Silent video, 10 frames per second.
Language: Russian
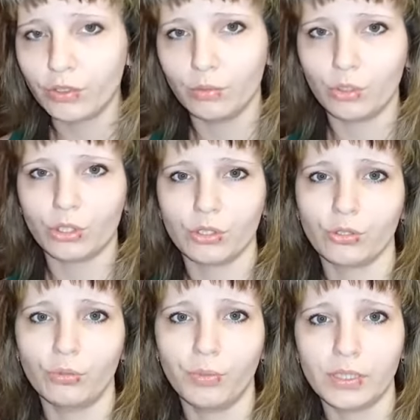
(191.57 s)
не можете
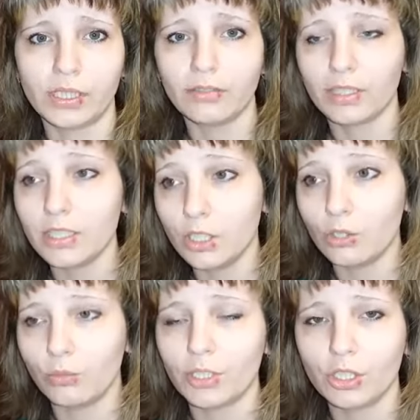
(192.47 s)
купить, а
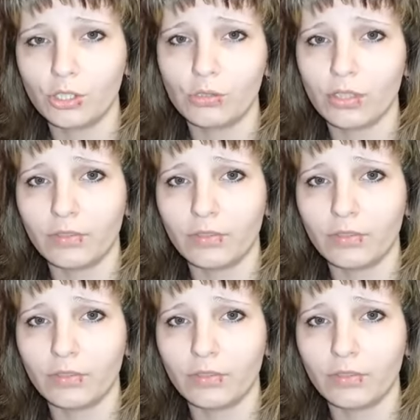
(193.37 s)
квартиру, машину?